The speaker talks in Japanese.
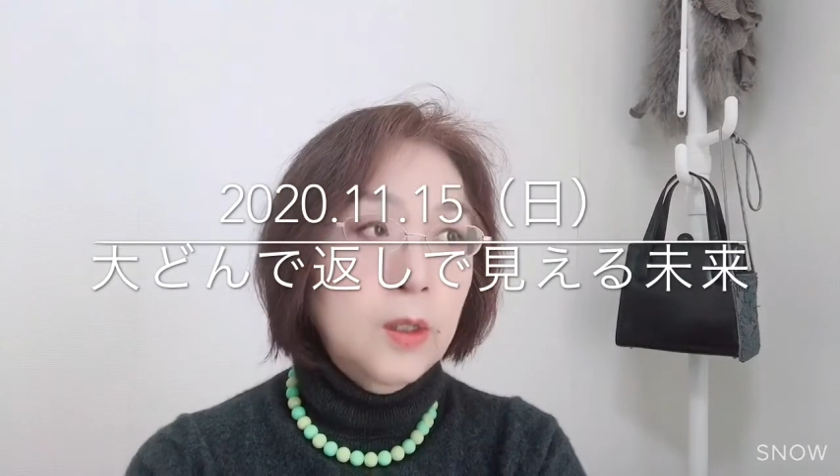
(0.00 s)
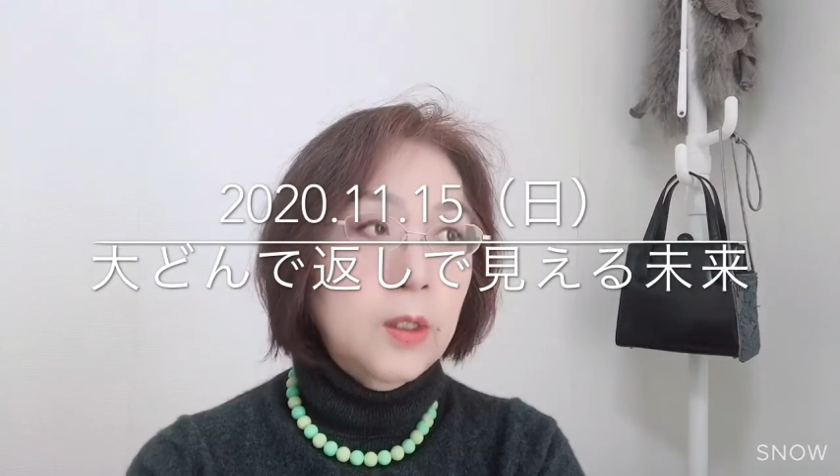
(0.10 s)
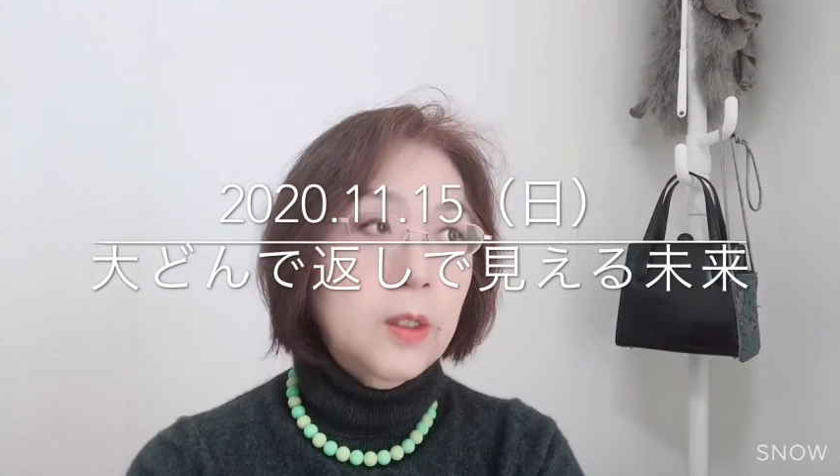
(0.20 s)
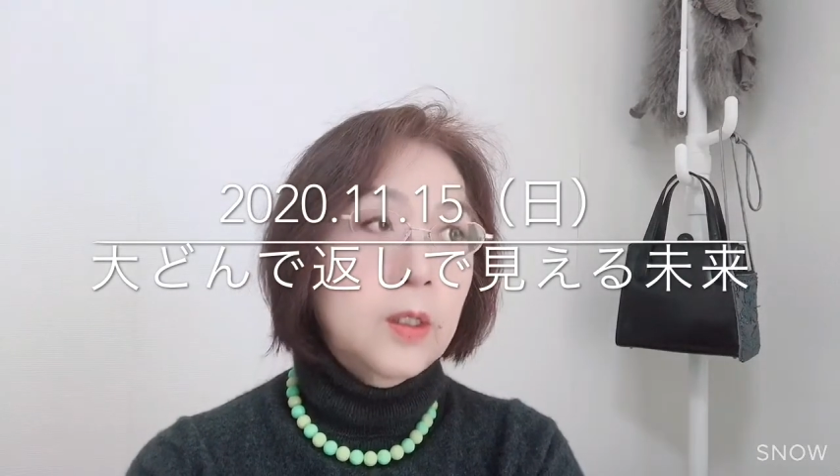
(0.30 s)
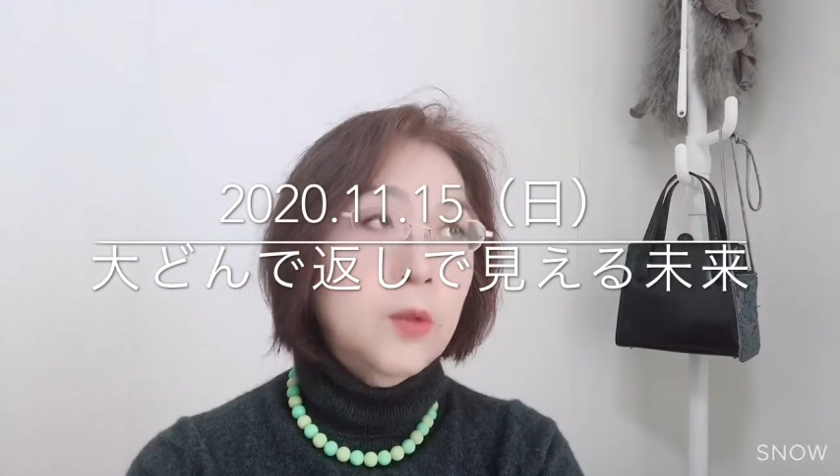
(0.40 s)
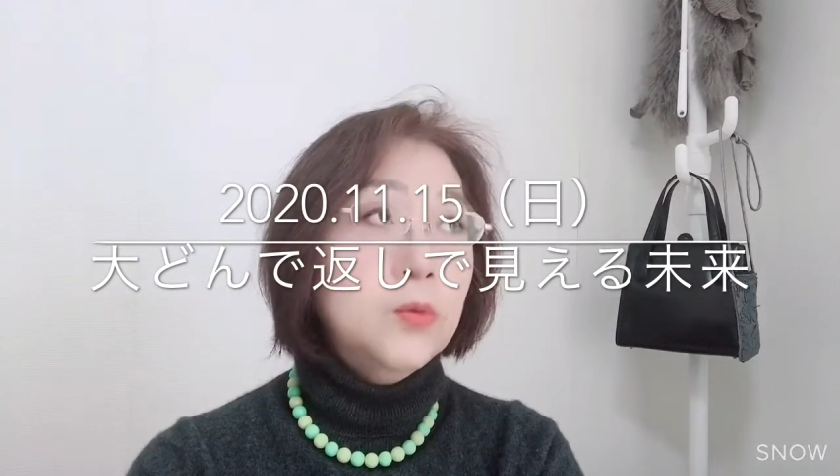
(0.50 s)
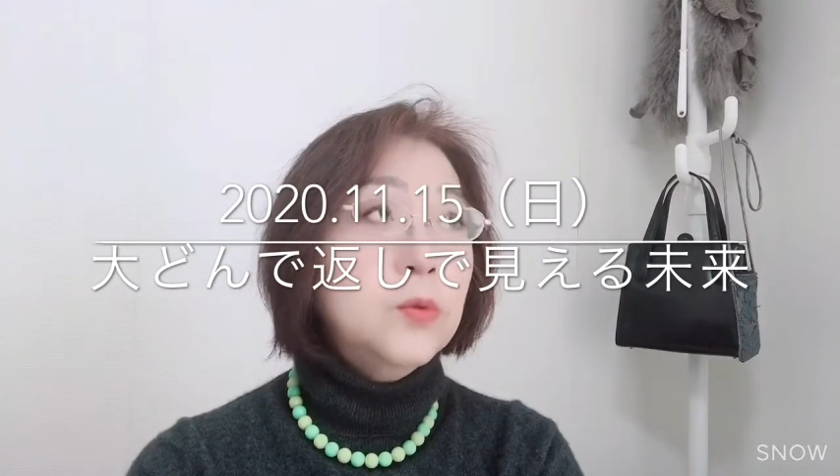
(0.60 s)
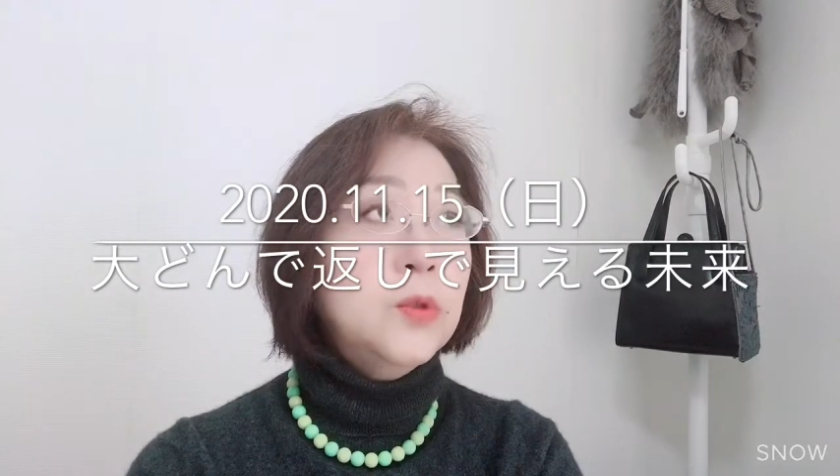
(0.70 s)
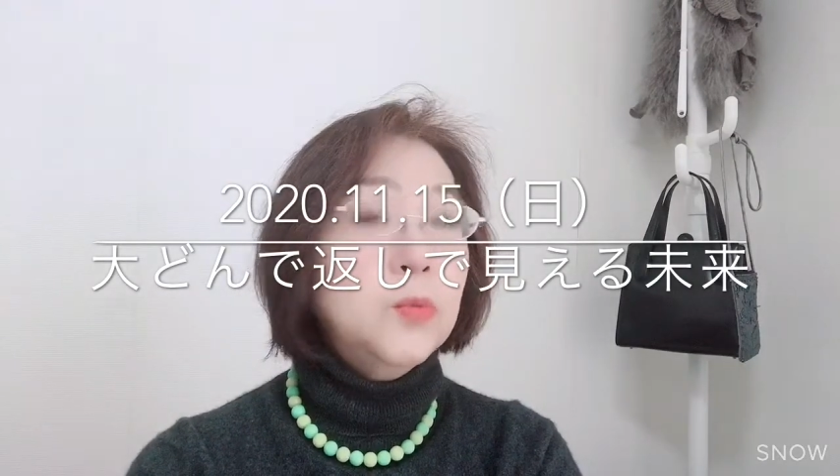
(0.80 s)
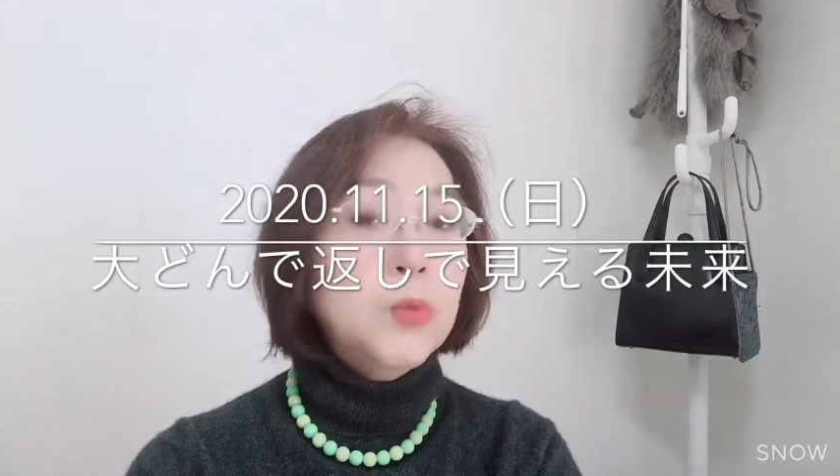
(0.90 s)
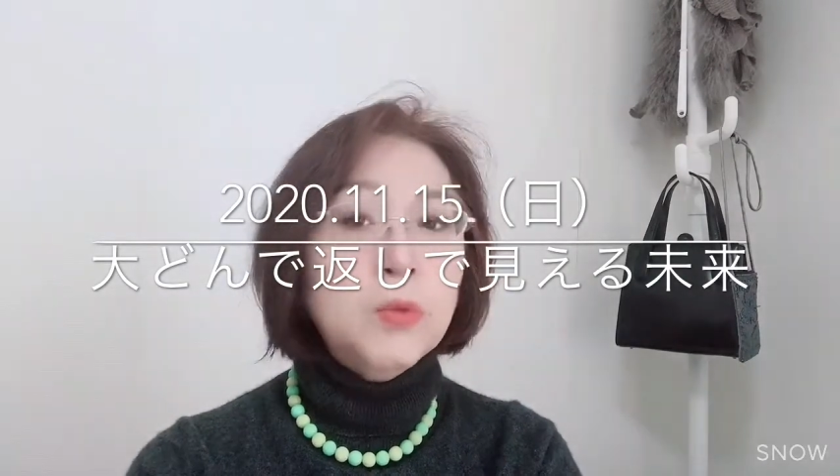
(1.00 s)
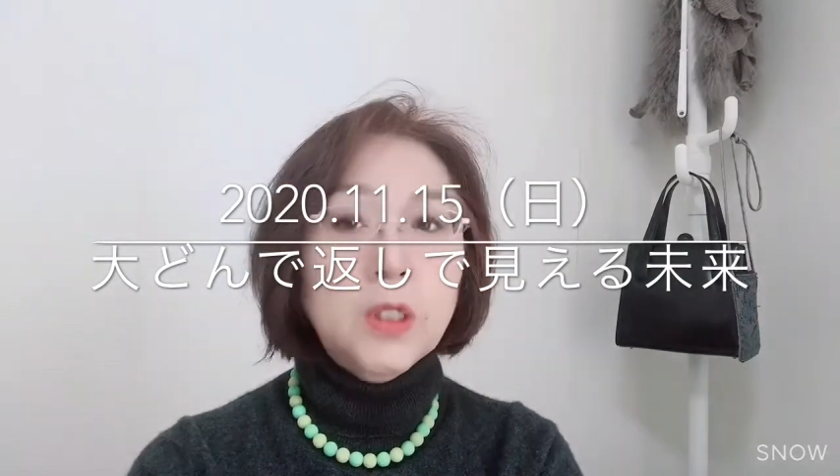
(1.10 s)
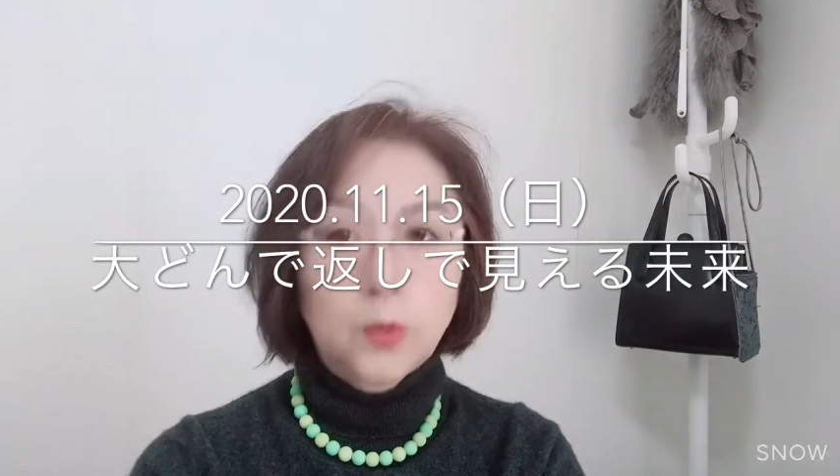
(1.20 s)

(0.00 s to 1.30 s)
えー、本当に今まで